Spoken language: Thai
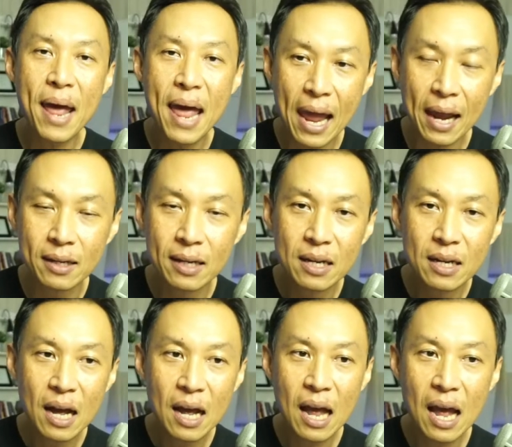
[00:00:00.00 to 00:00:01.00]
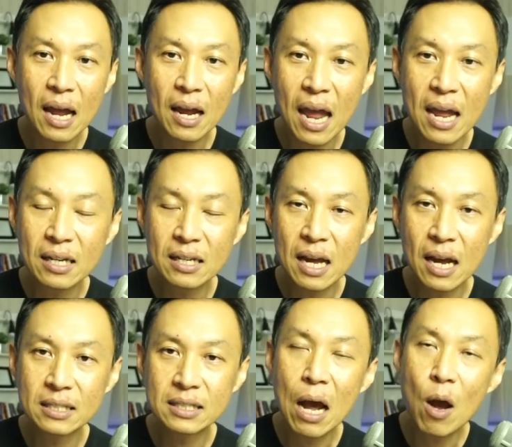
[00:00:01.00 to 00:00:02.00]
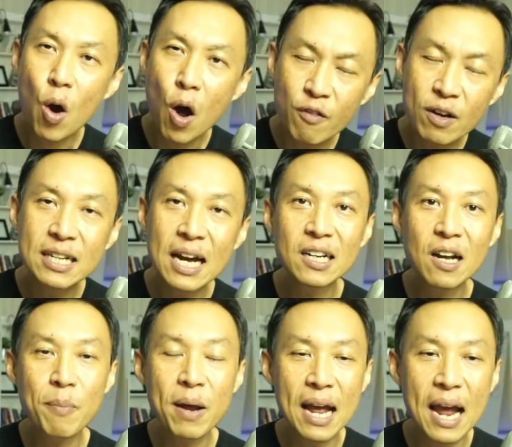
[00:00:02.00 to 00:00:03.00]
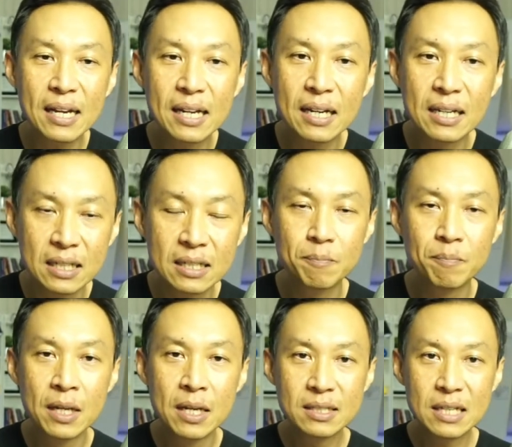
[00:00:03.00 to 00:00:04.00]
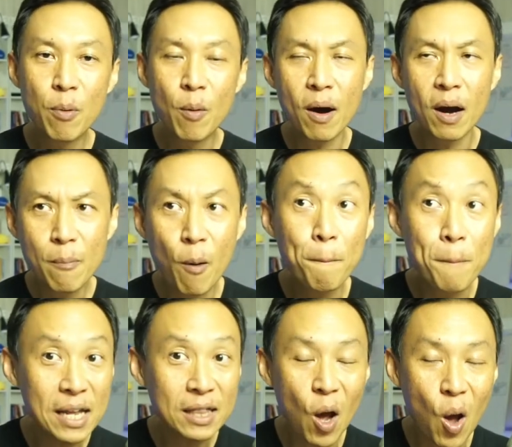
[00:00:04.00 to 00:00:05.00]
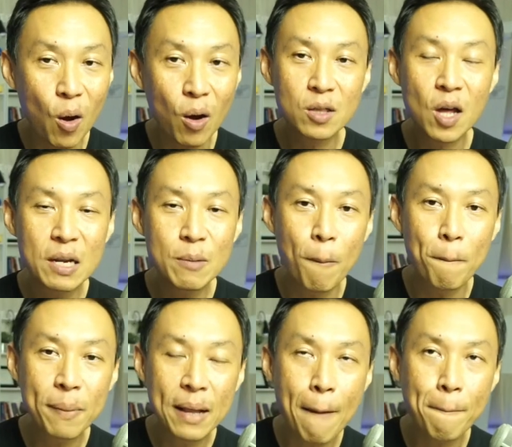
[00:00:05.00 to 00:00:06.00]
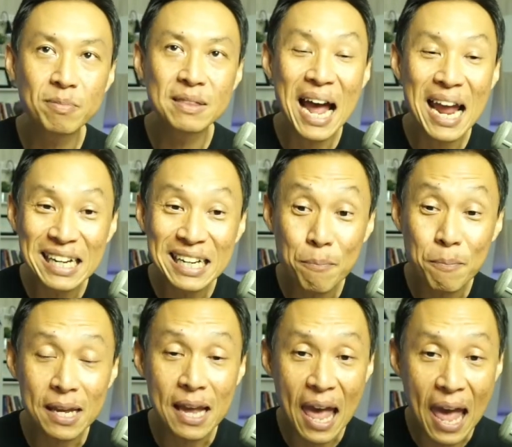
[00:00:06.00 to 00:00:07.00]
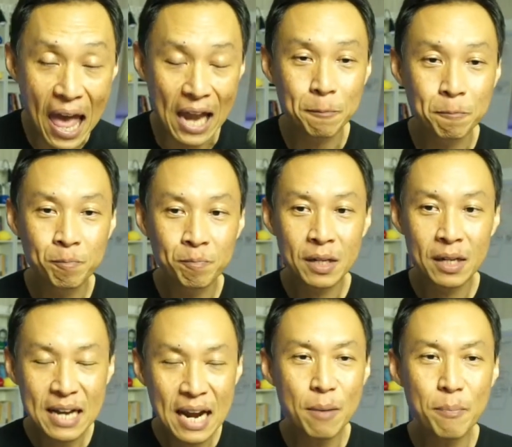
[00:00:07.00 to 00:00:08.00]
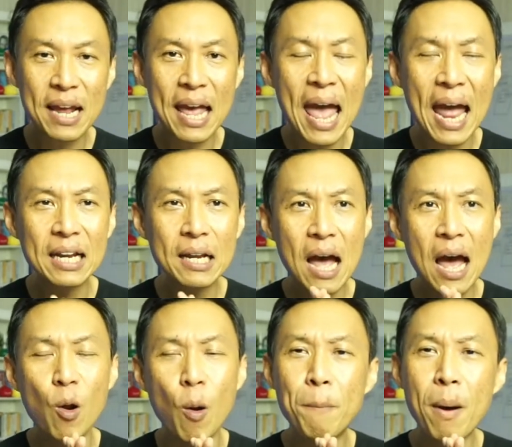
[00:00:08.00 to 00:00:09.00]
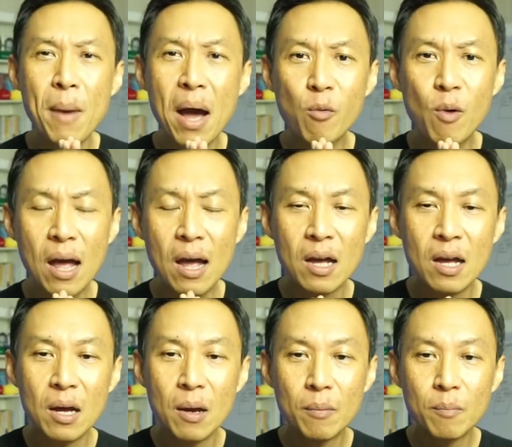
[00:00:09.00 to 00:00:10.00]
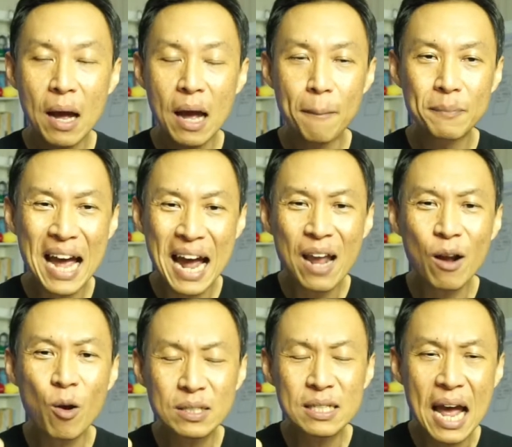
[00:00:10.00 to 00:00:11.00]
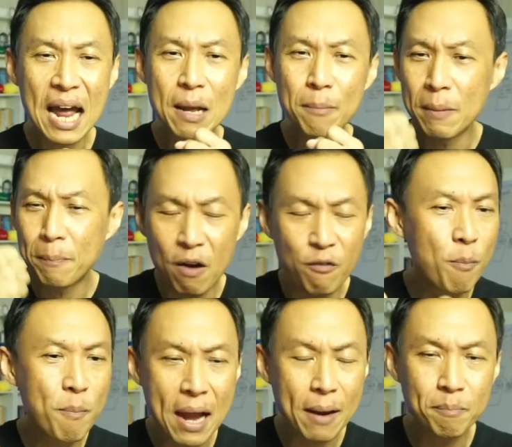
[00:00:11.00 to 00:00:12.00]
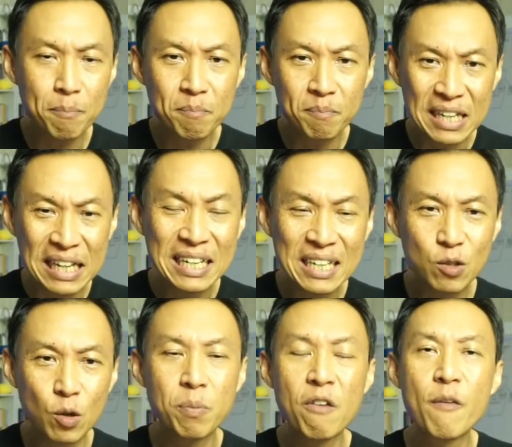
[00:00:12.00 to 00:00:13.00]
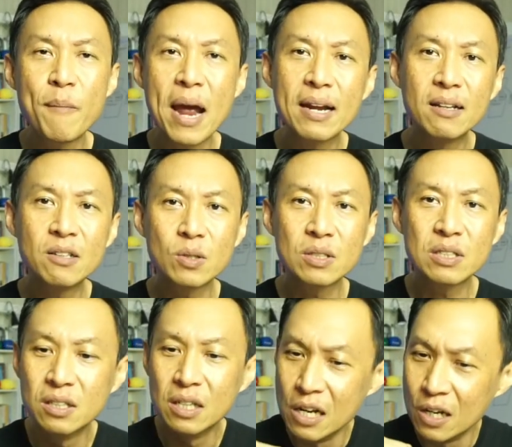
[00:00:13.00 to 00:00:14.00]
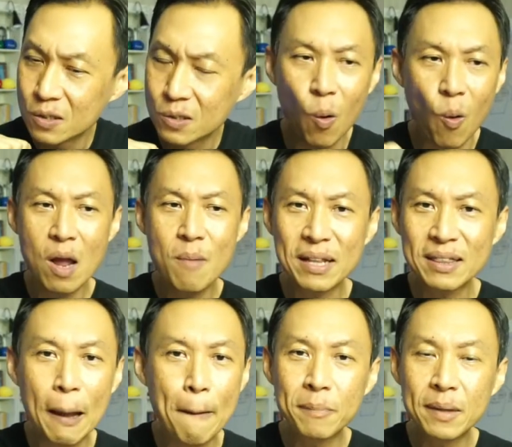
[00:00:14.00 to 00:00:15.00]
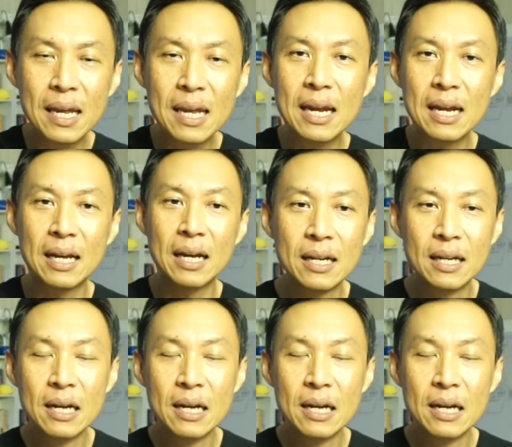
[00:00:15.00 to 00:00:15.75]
แพงไอเจ้า Conversion ก็เป็นไอเดียหนึ่งเสร็จแล้วผมบอกเฮ้ยผมไปต่อตอนนี้ผมทำ Dynamic Ad Dynamic Ad นี่อารมณ์ประมาณว่าอยากให้โฆษณาเนี่ยมี performance ดีที่สุด performance ดีที่สุดคือส่งให้มันเต็มที่เลย